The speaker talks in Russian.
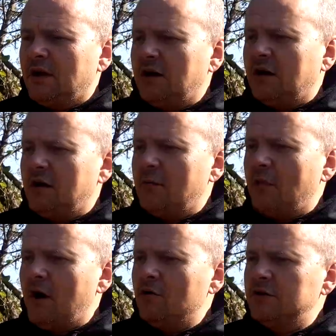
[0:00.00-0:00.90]
э,
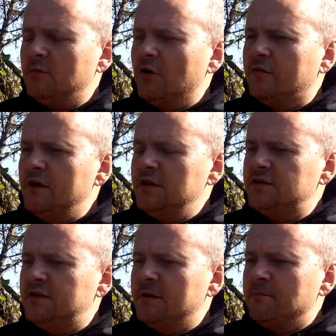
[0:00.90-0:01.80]
Мао не мог
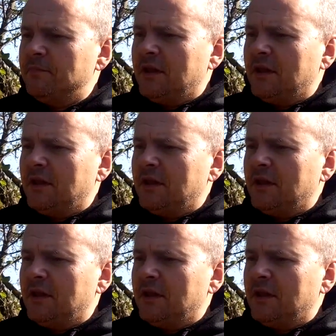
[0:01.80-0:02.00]
вынести